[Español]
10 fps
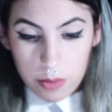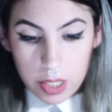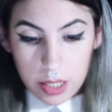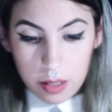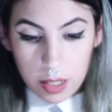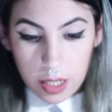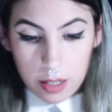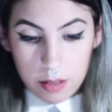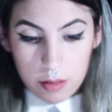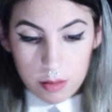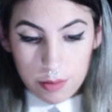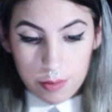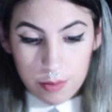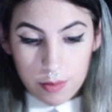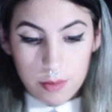abrir en
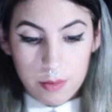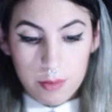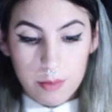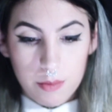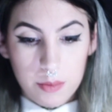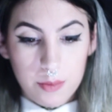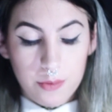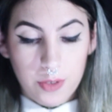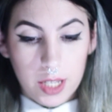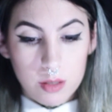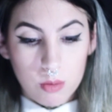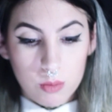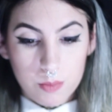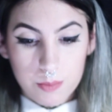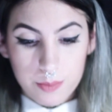
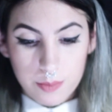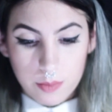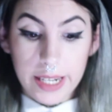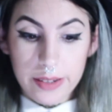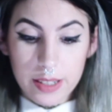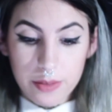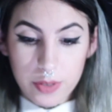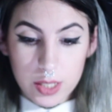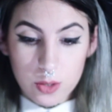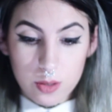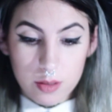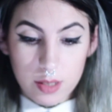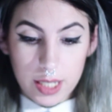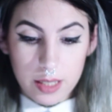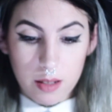Facetune. ¿Quieren abrir en Facetune?
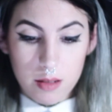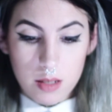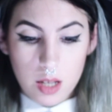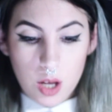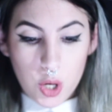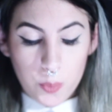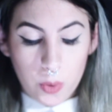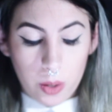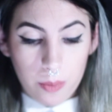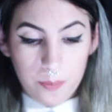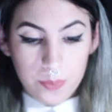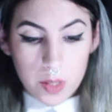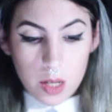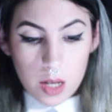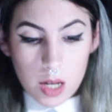Ahí está. Bueno,
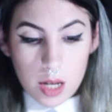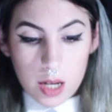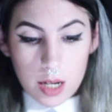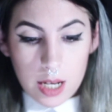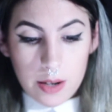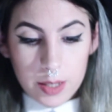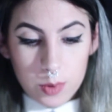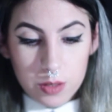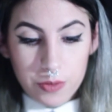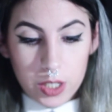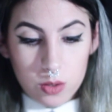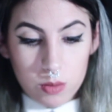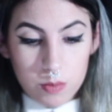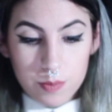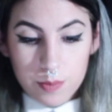la abrimos en
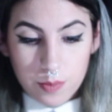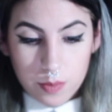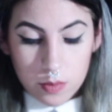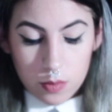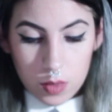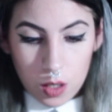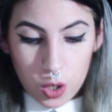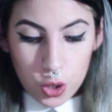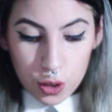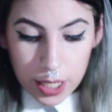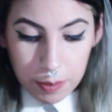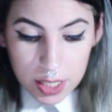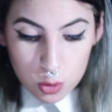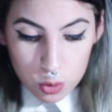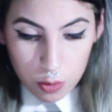Facetune lo que
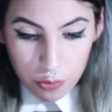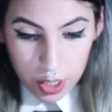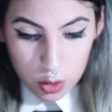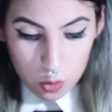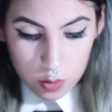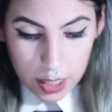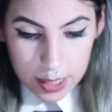más uso en Facetune